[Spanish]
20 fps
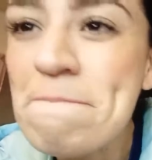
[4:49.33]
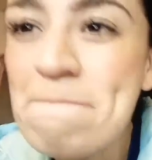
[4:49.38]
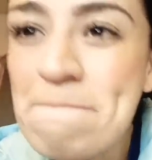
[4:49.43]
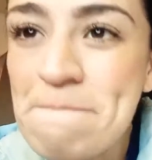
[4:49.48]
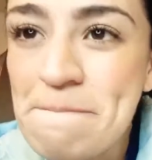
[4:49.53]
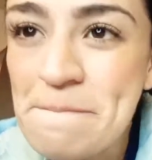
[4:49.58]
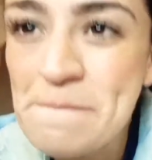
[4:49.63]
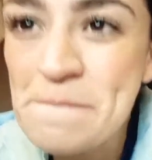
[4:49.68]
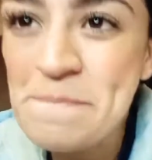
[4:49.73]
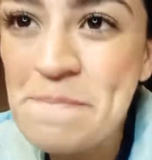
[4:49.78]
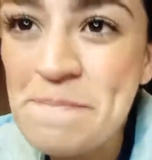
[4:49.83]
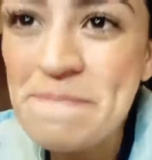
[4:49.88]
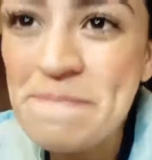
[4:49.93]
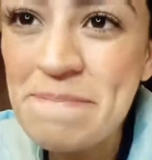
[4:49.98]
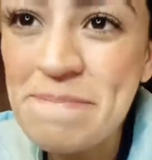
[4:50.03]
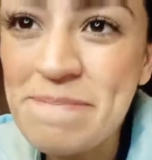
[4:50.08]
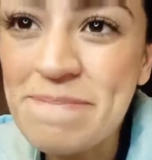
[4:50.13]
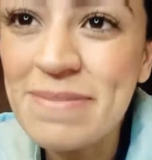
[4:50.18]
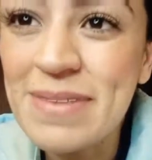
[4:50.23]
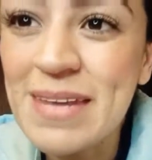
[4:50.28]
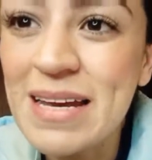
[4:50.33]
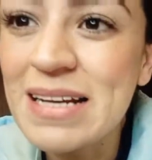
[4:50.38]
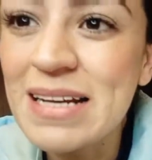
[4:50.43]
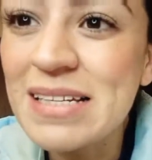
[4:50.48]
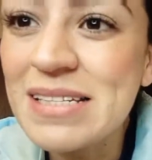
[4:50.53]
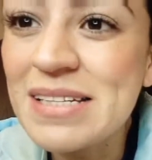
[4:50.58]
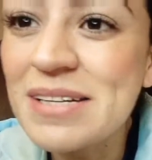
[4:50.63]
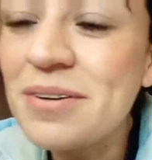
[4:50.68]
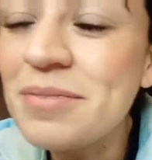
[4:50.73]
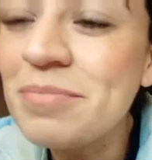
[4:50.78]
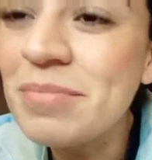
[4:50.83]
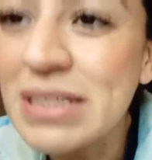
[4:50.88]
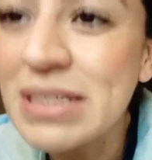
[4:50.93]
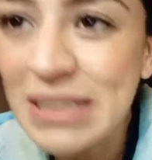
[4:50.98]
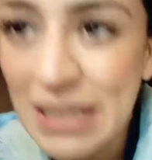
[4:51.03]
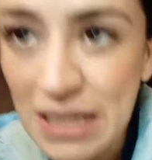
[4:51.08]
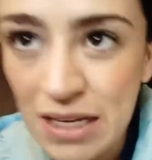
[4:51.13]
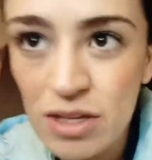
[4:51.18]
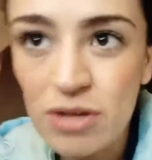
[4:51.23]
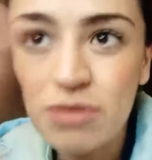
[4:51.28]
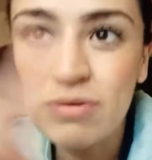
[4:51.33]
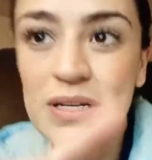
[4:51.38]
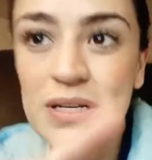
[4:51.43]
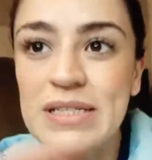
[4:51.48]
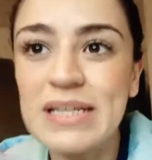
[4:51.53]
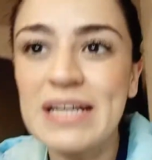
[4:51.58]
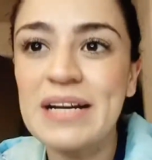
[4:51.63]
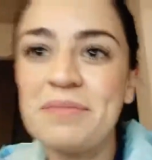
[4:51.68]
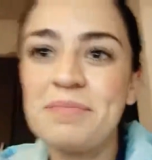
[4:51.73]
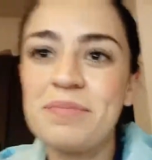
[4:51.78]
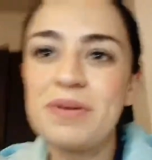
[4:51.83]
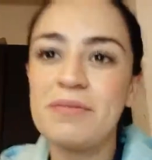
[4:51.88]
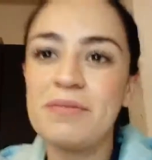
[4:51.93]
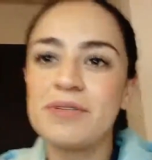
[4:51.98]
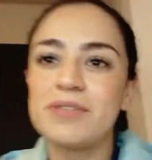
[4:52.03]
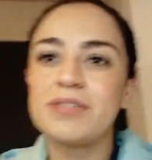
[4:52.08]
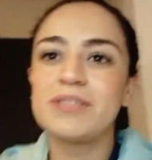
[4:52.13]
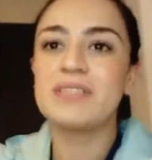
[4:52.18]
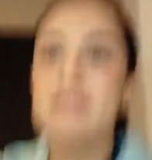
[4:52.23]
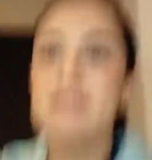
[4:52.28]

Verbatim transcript: Mm, les digo, más seguido voy a ser en vivos,